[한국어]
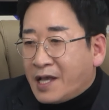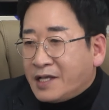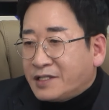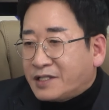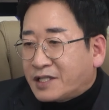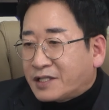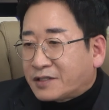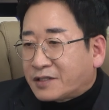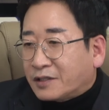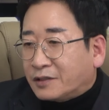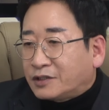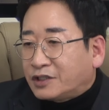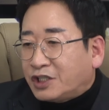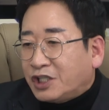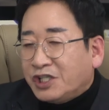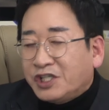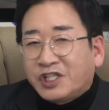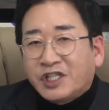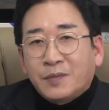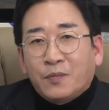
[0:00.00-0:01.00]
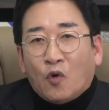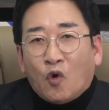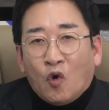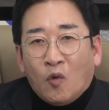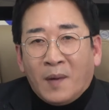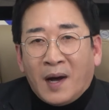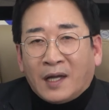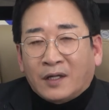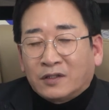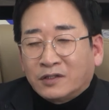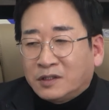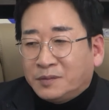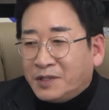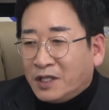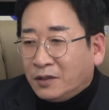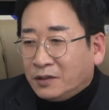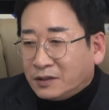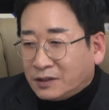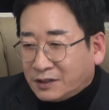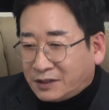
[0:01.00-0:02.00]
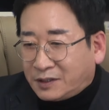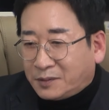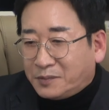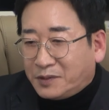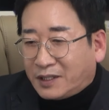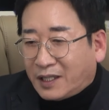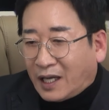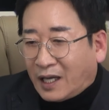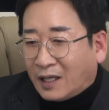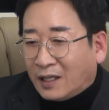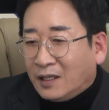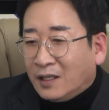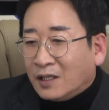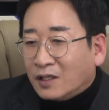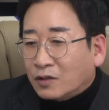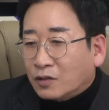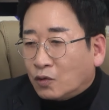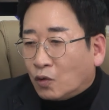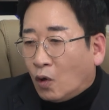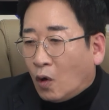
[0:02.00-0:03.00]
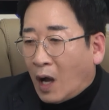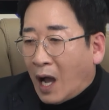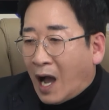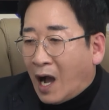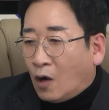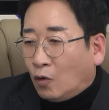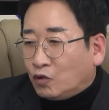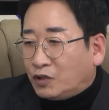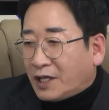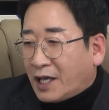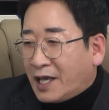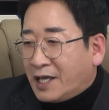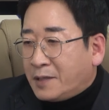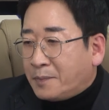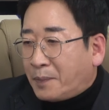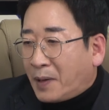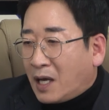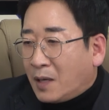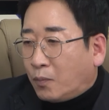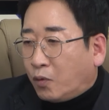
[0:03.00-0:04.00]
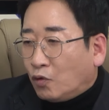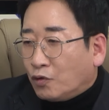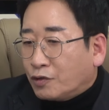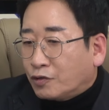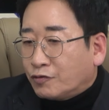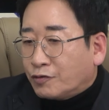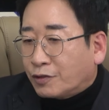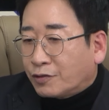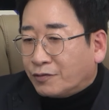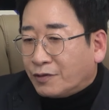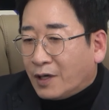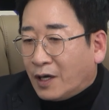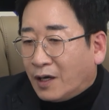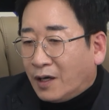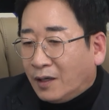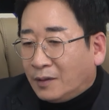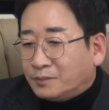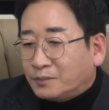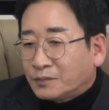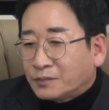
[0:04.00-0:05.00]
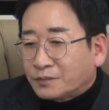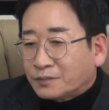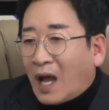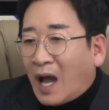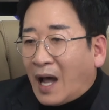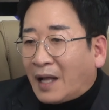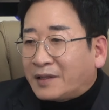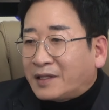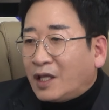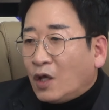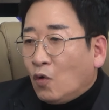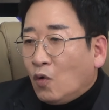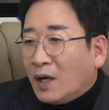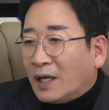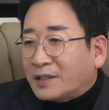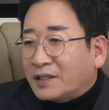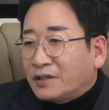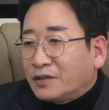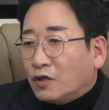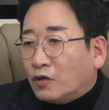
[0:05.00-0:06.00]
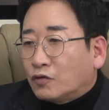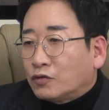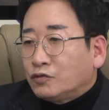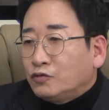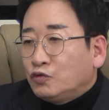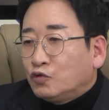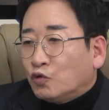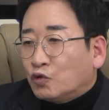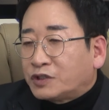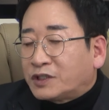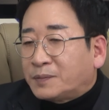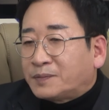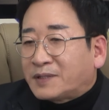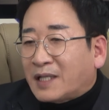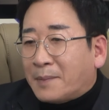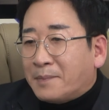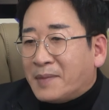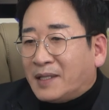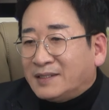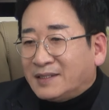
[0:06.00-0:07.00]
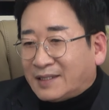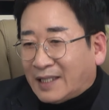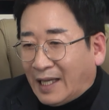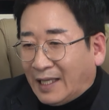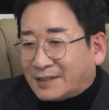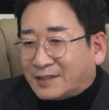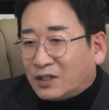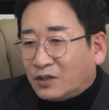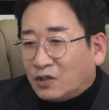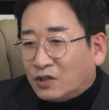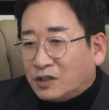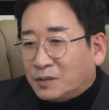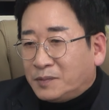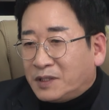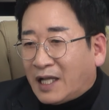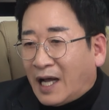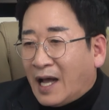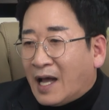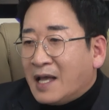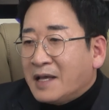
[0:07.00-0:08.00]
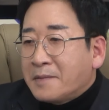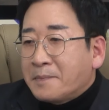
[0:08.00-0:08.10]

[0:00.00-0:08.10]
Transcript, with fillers: 에이 식스 칠십오만 원이면 끝입니다. 그리고 아우디 에이 팔 보이고 있고요. 아테온 같은 경우는 육십삼만 사천 원입니다.